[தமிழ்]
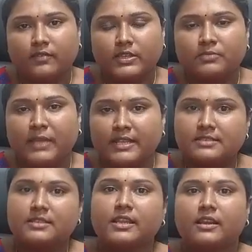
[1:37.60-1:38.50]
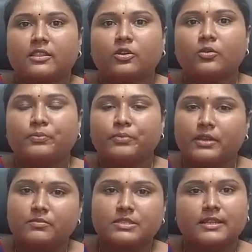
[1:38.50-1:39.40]
வந்து மெயின்ஸ்ல எழுதணும்
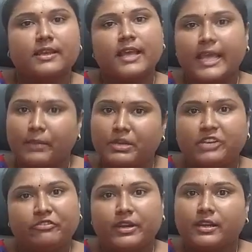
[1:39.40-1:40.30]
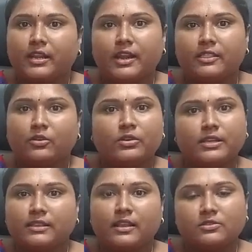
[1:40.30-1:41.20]
ப்ரிலிம்ஸ்ல எப்படி டிஃப்ரெண்டா
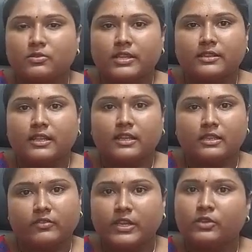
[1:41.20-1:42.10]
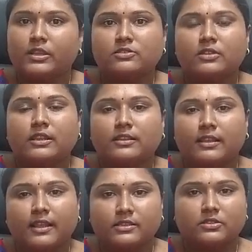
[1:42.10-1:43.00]
எழுதணும்ன்றதெல்லாம் சொல்லியிருந்தாரு அந்த வீடியோலேயே
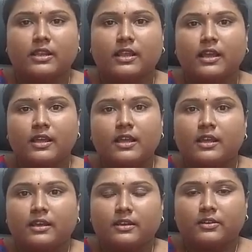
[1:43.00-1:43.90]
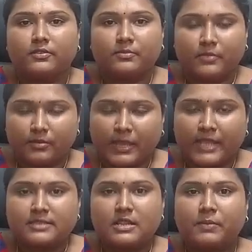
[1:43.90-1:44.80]
சொல்லியிருந்தாரு ஆக்சுவலா
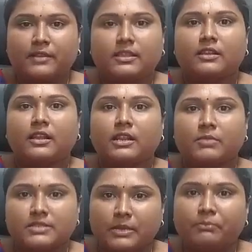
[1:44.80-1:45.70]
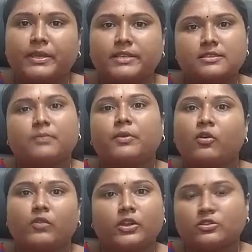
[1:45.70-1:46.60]
மெயின்ஸ்ல பாத்தீங்கன்னா நம்ம ஸ்டெப் பை ஸ்டெப்பா
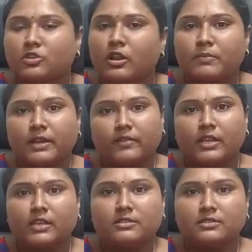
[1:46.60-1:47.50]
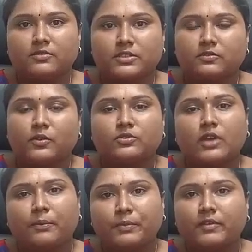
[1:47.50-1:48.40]
ஒன்னே சால்வ் பண்ண வேண்டிய சுச்சுவேஷன் வரும் ஸோ
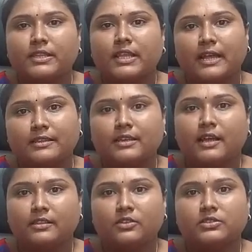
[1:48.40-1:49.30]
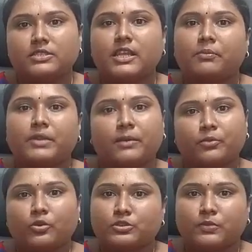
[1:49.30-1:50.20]
அப்போ வந்து அது அந்த கொஸ்டினை எப்படி
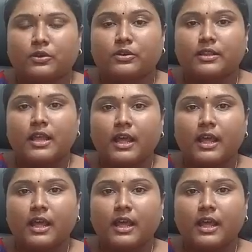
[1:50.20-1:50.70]
அப்ரோச் பண்ணுன்றது